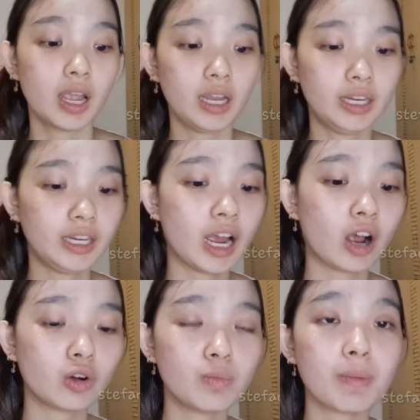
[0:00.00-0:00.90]
Ini
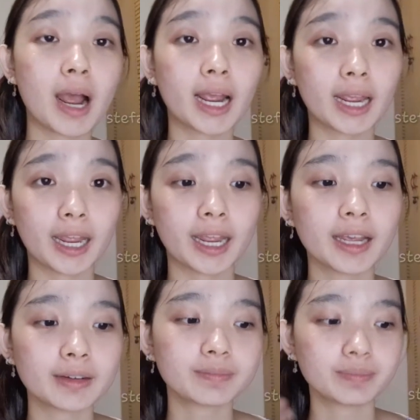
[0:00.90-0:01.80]
aku pakai
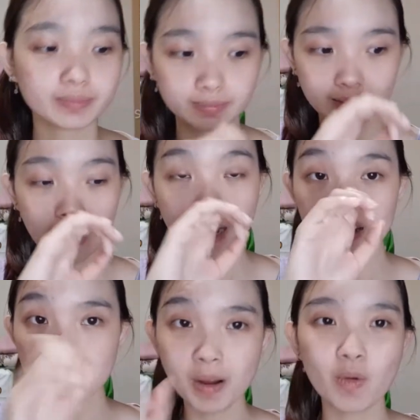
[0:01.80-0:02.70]
air
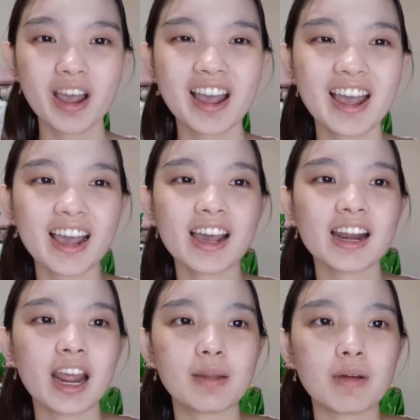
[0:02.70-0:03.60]
mawar.
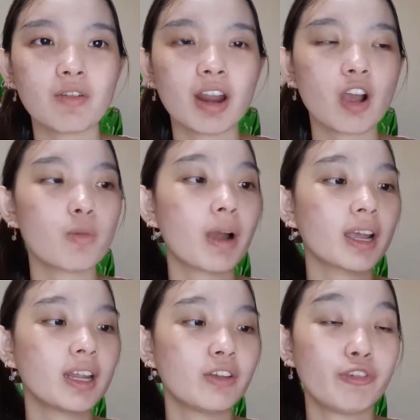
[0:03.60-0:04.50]
Air mawar yang aku
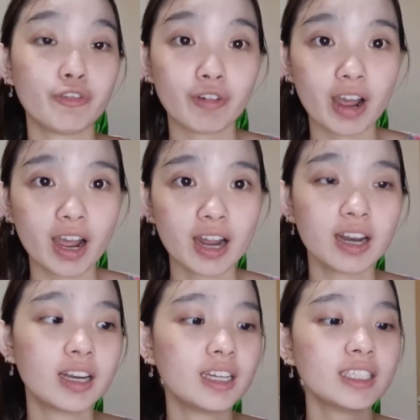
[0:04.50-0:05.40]
pakai dari Viva
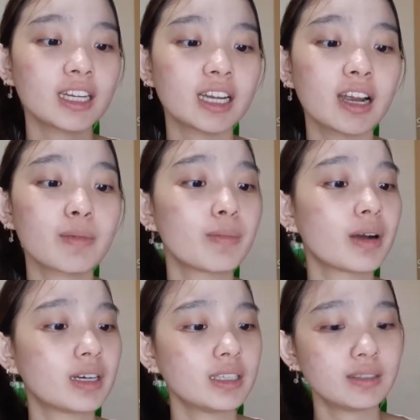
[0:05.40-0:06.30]
dan ini caranya gampang
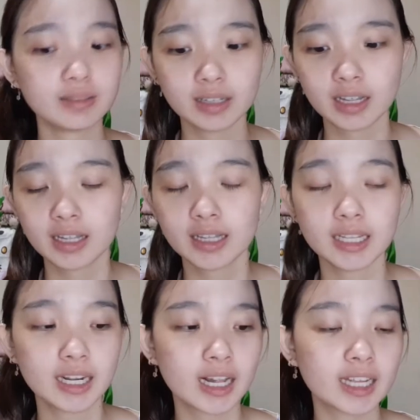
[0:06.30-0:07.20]
banget.
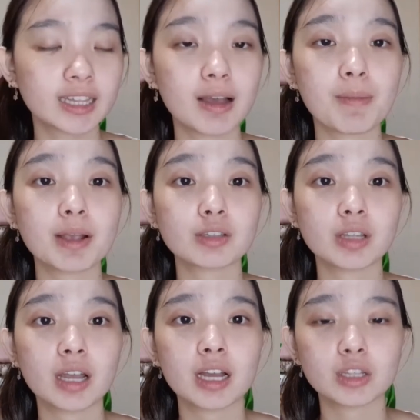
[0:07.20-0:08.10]
Tinggal kita mas
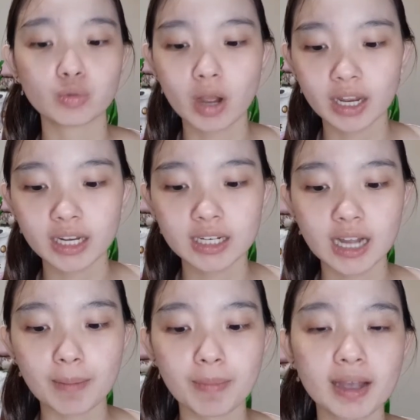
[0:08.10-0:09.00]
uh, tuangin ke
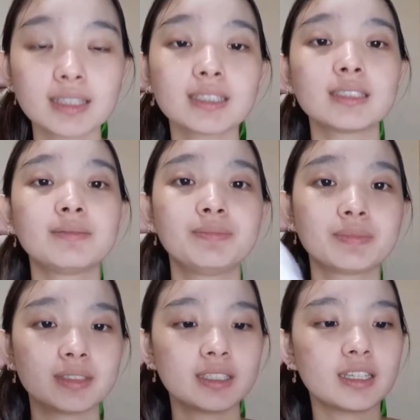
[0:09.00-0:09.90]
kapas.
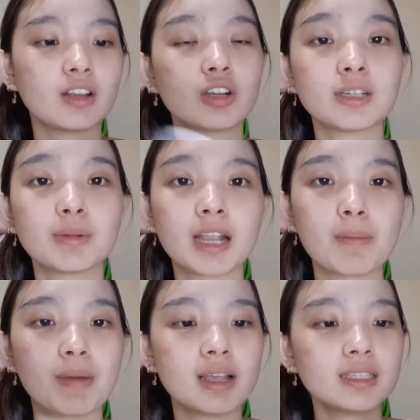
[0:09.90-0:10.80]
Kita udah siapin
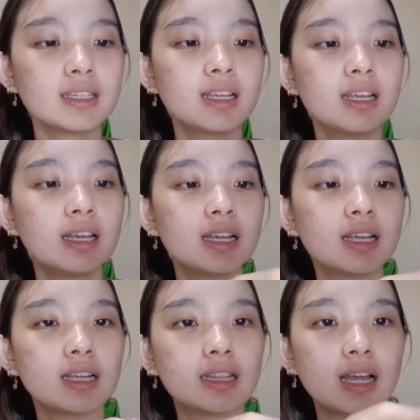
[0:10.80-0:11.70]
kapas.
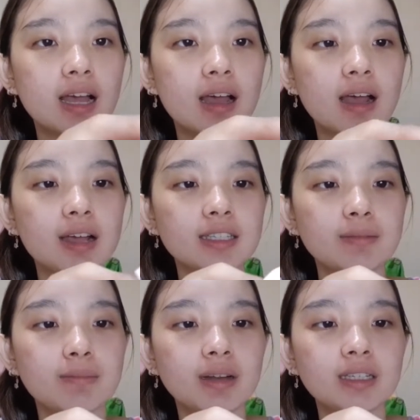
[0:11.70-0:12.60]
Kita
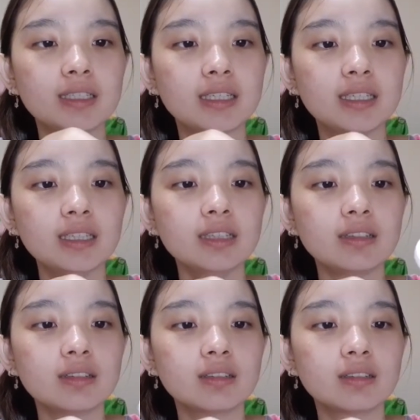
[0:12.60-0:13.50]
simpan di sini.
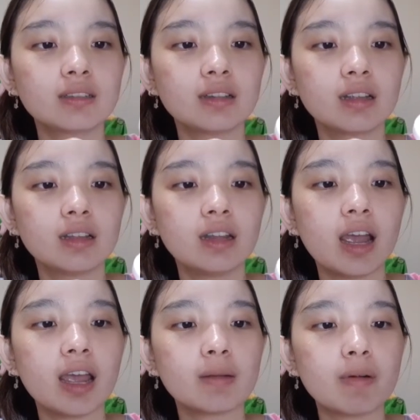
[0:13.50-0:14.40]
Ini
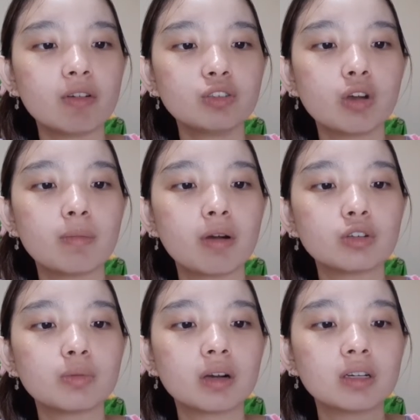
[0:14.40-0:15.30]
air mawar juga
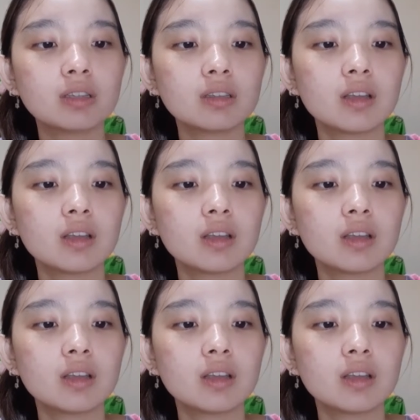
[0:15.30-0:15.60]
bagus banget.